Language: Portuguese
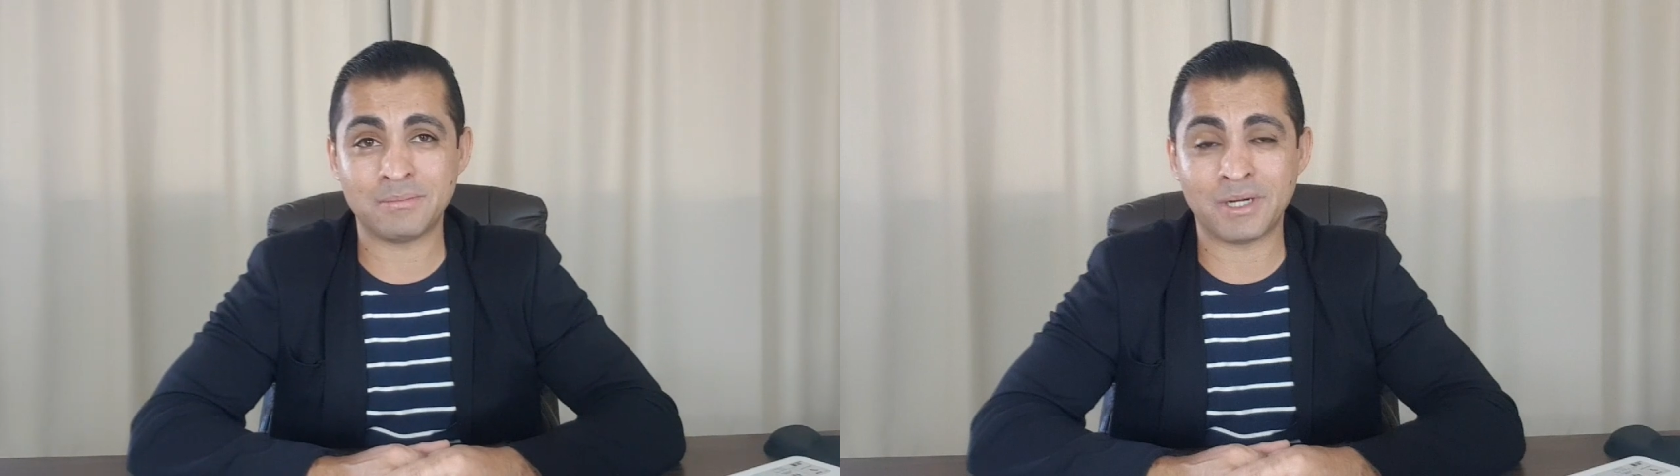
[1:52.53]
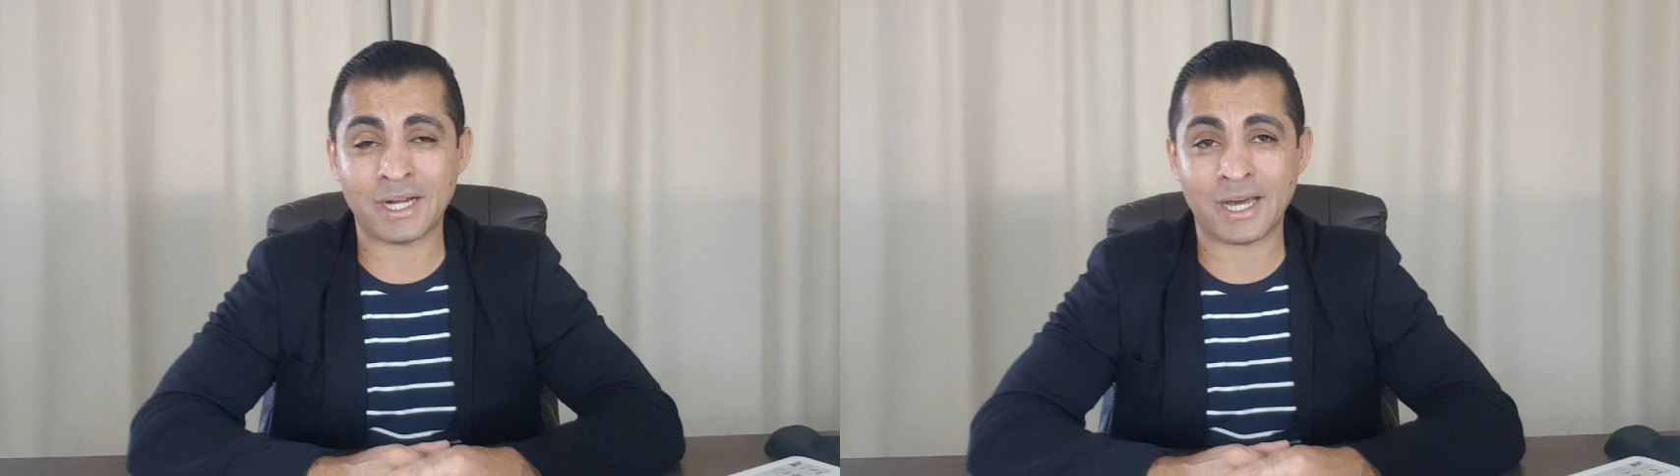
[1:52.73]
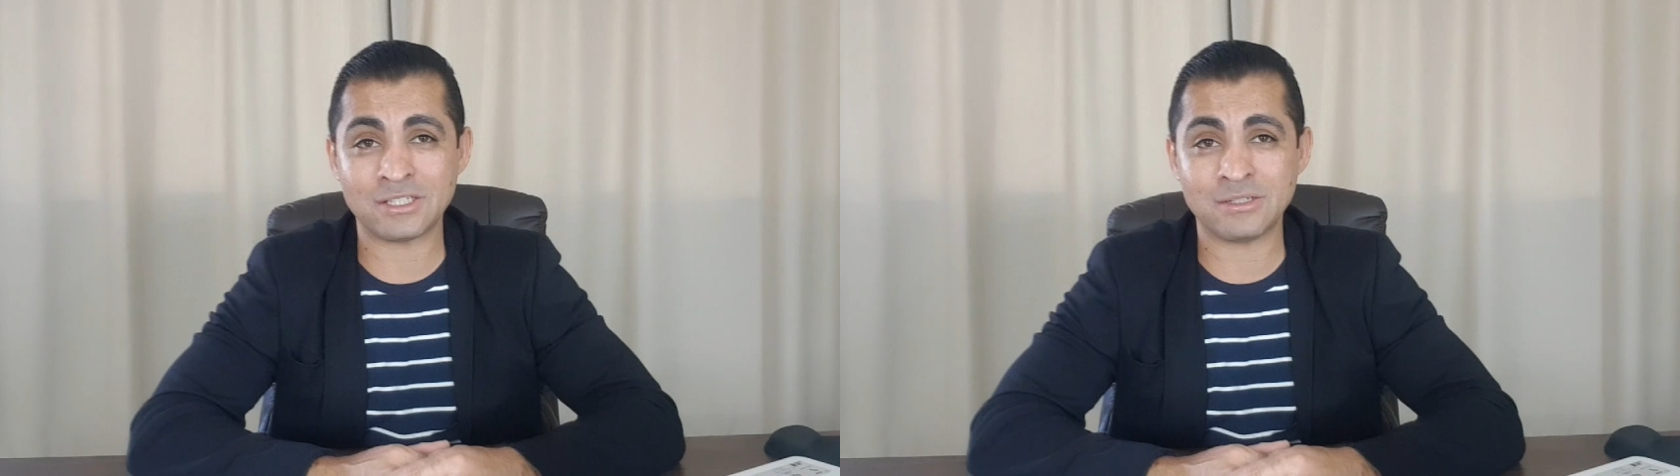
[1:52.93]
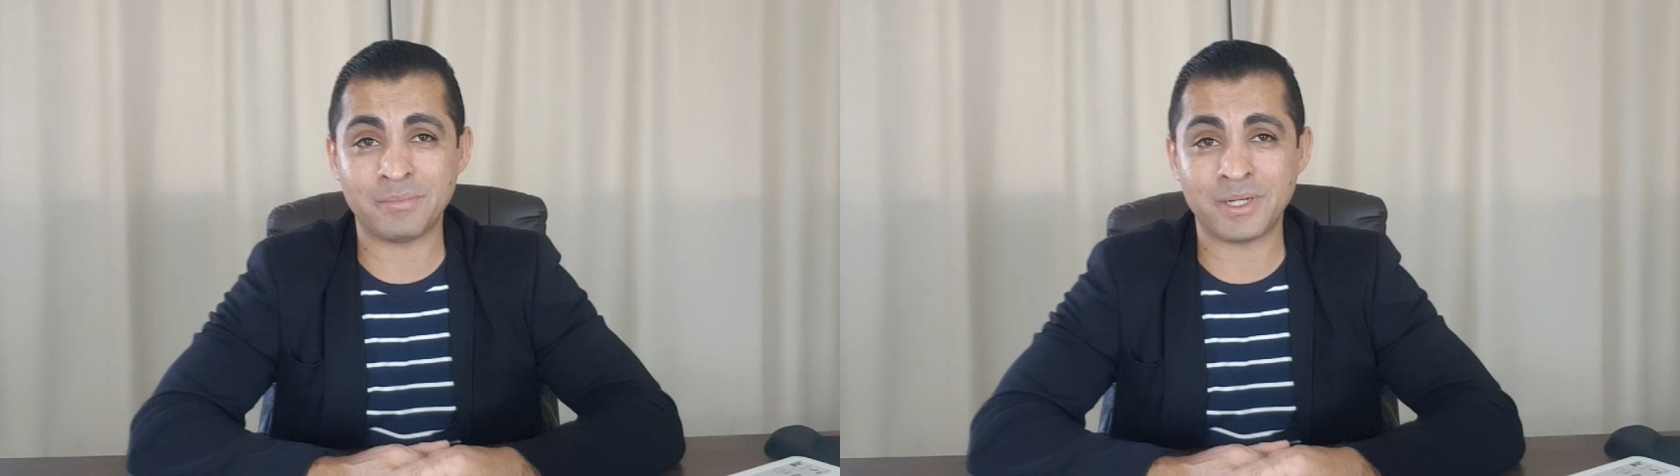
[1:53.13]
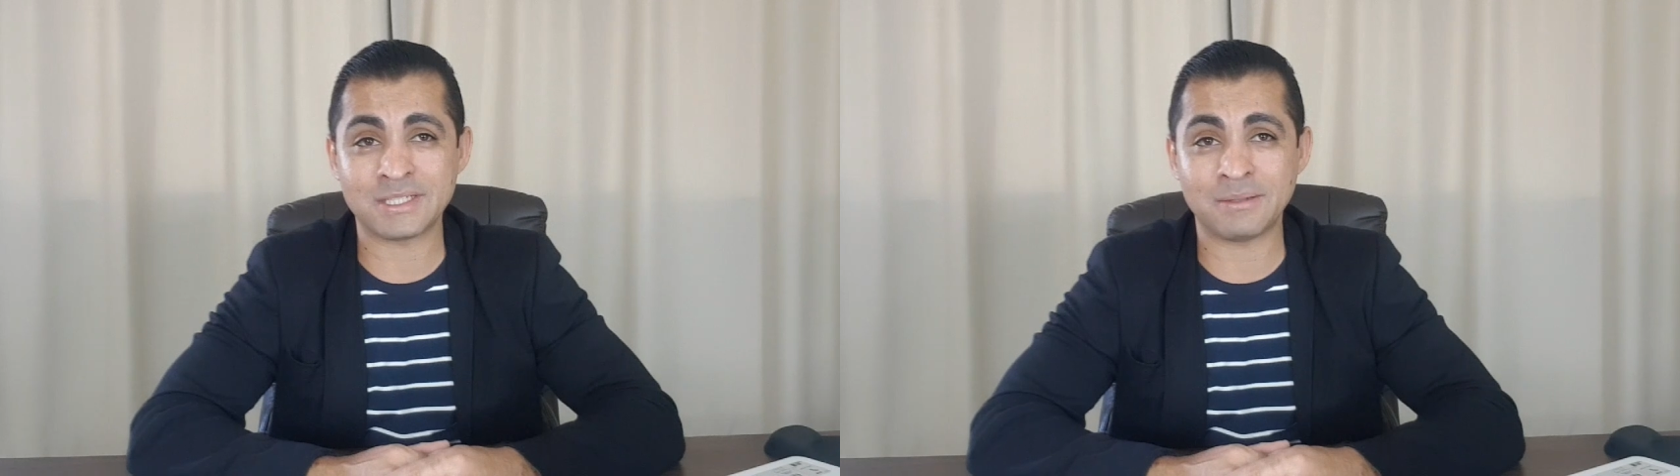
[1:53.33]
bancária de
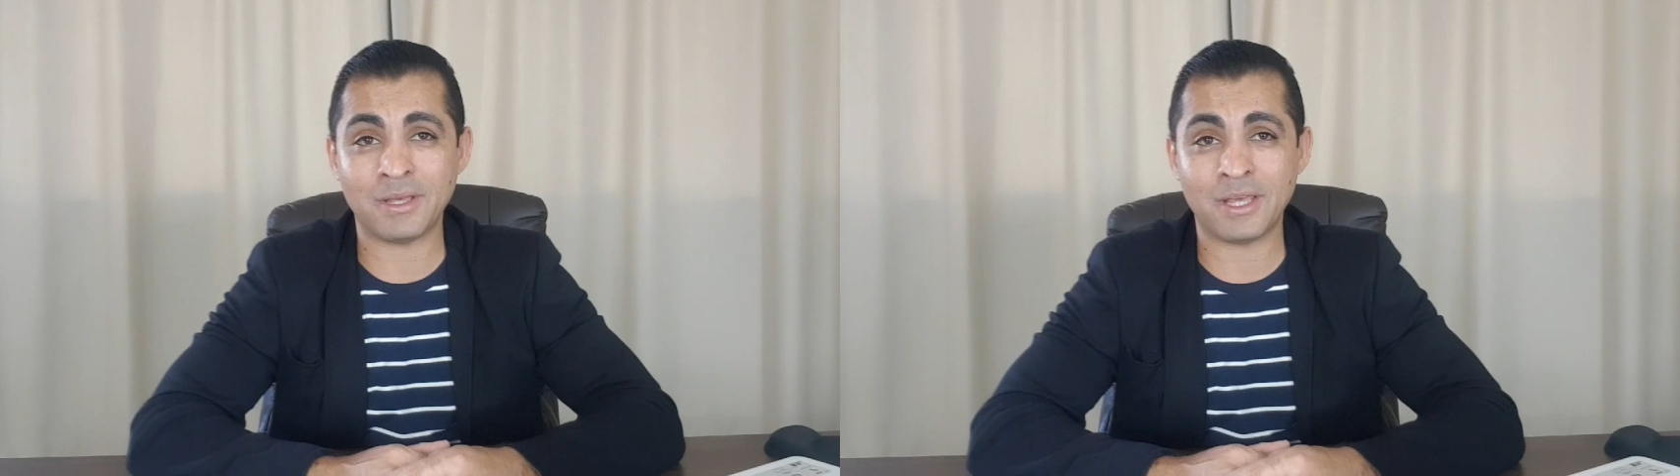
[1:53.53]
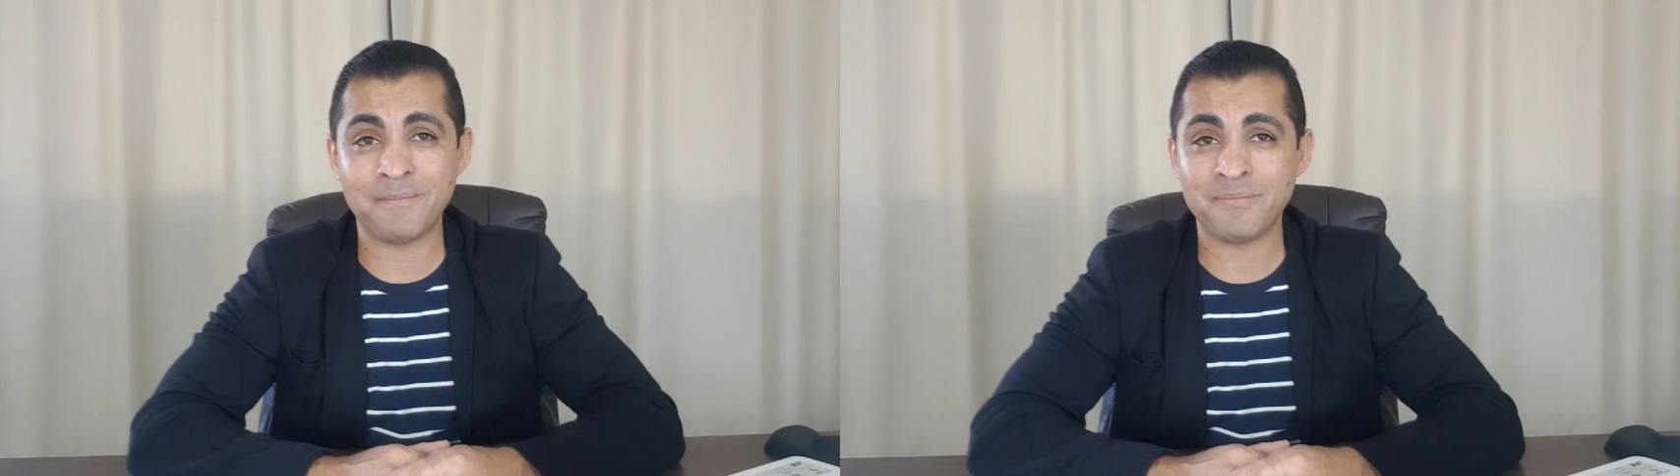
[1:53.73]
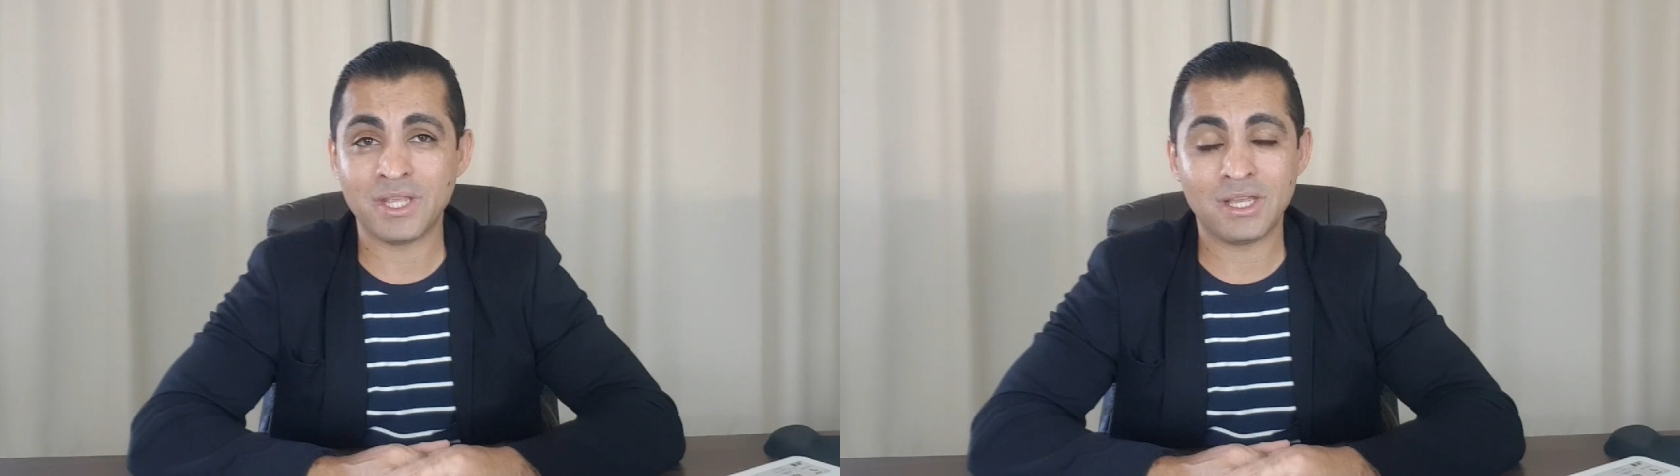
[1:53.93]
empresa MEI